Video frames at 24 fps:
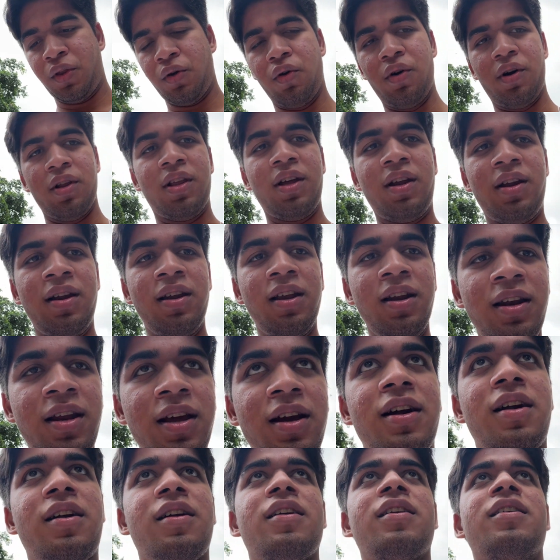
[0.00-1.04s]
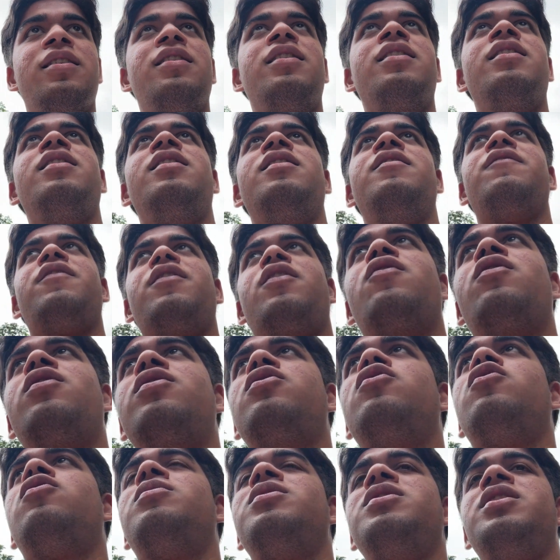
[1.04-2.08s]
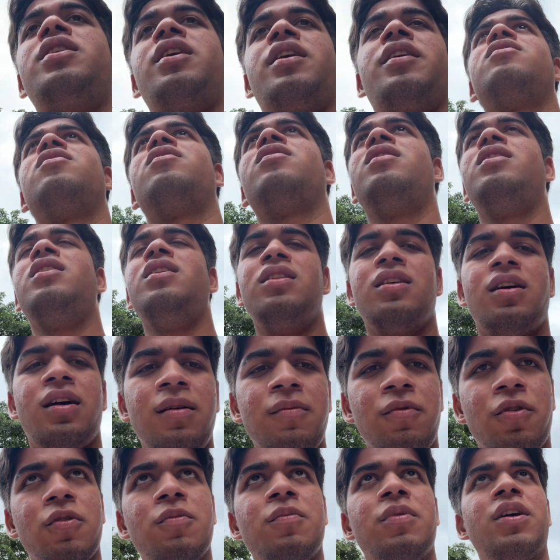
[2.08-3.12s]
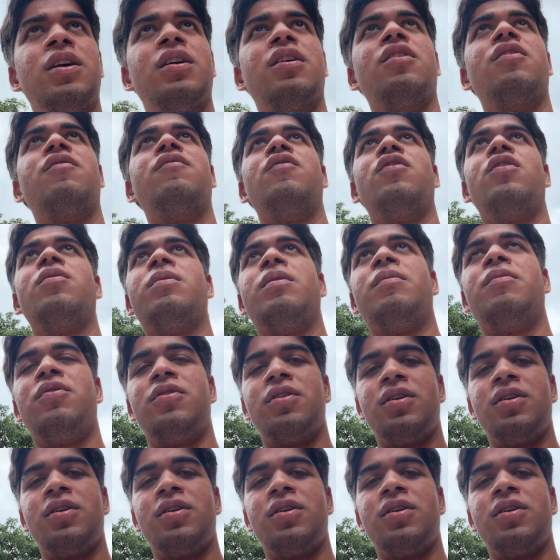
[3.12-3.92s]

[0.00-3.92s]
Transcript: थोड़ी देर निन्नी करने फिर आऊंगा दो बजे डायरेक्ट नींद आ रही बहुत भयंकर हो ब्लॉग अपलोड